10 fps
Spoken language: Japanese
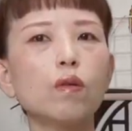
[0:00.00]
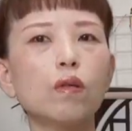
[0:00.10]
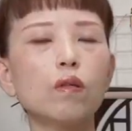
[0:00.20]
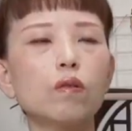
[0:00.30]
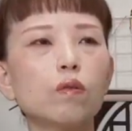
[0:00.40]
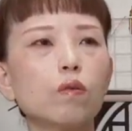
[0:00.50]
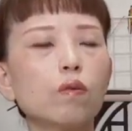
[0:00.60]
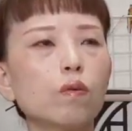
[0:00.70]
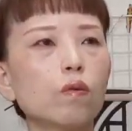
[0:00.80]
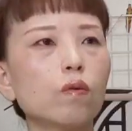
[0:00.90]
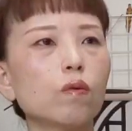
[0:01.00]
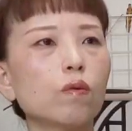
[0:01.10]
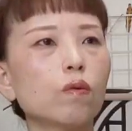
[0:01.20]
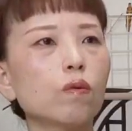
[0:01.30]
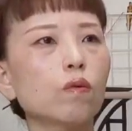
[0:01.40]
えっと
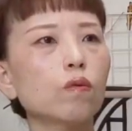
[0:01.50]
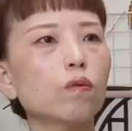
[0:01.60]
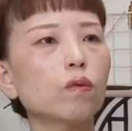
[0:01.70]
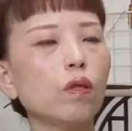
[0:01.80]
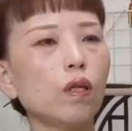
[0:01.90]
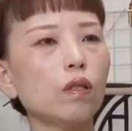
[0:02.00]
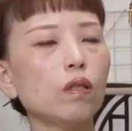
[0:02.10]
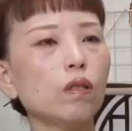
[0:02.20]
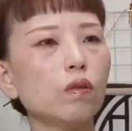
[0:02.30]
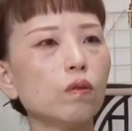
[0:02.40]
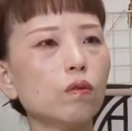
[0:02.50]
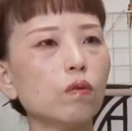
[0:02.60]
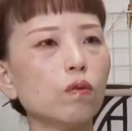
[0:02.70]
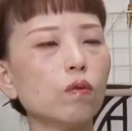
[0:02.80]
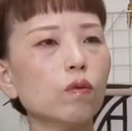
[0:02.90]
普段です
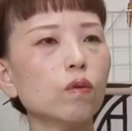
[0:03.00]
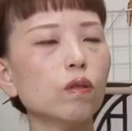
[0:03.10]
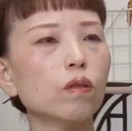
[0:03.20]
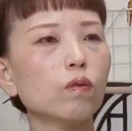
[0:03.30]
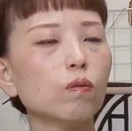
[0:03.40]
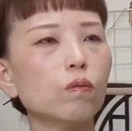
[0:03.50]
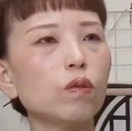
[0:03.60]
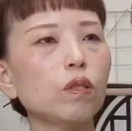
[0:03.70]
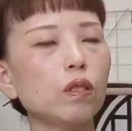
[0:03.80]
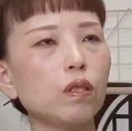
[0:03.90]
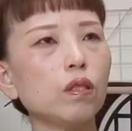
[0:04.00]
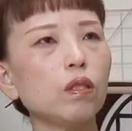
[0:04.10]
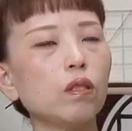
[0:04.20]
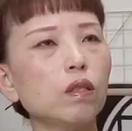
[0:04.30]
とそうですね、こう無地